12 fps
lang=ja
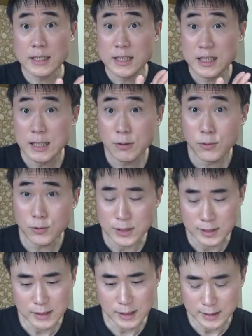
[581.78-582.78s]
地方
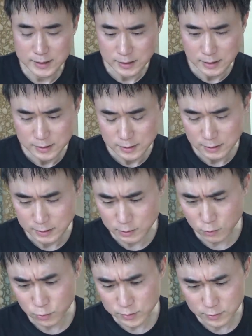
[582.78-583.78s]
に対してですね
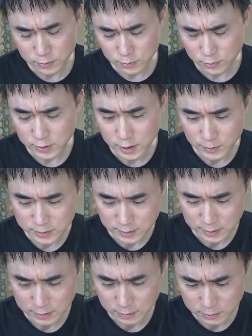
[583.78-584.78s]
重きを置いてます
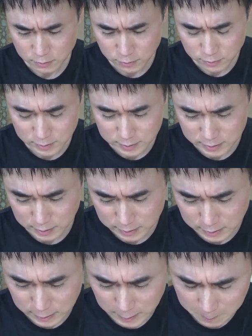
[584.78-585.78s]
ねご本人さ
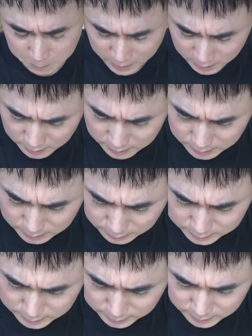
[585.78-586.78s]
んが、えー、
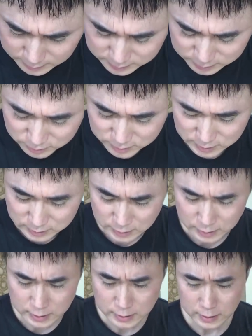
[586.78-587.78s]
秋田県出身
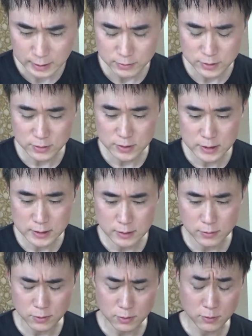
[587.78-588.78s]
田舎の出身
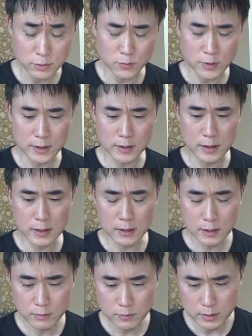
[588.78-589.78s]
ということもあって、
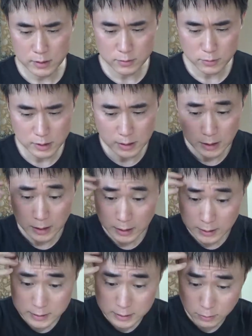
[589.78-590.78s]
まあ、非常に
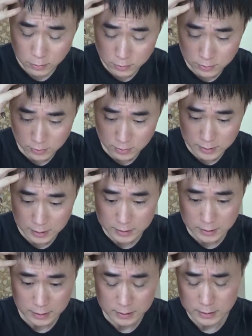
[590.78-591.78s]
地方の経
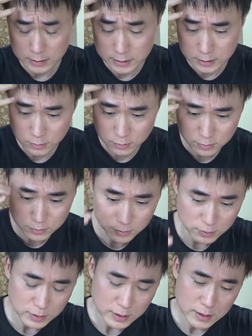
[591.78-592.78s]
済地方
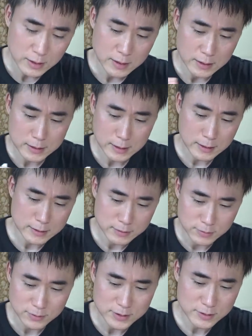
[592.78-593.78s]
の生活
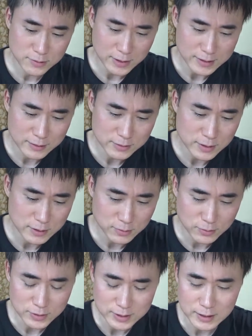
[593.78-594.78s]
の質を上げるっていう
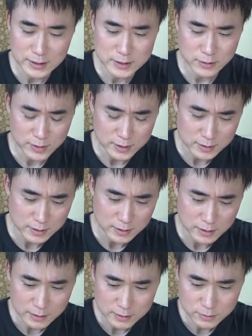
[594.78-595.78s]
ことに関してはです
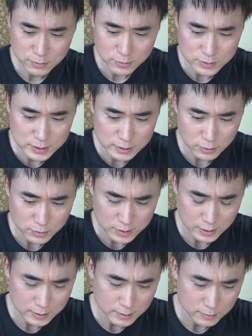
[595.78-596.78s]
ねすごく尽力
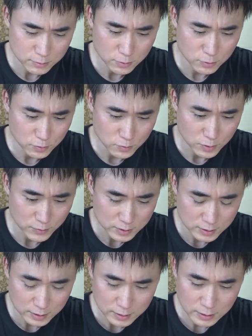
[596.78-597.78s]
されてると思いま
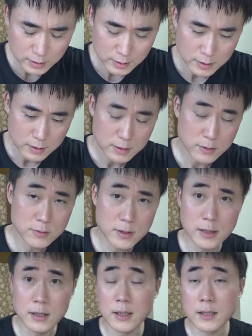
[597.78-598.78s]
すね。なの
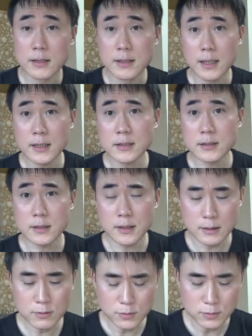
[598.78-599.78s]
で内
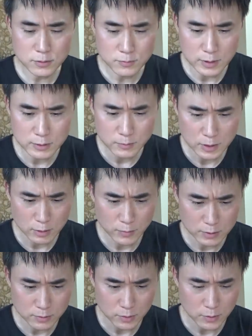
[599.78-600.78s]
政をうまくまと
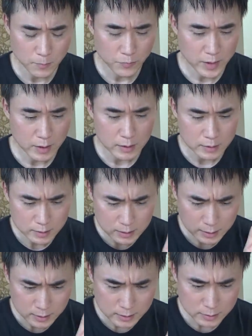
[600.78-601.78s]
めるとで
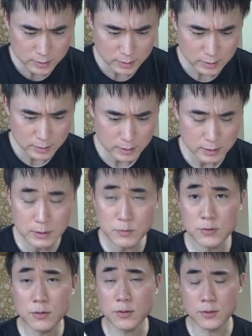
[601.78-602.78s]
現実的に
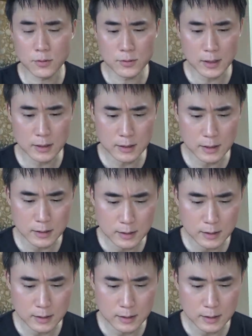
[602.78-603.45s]
物事を考え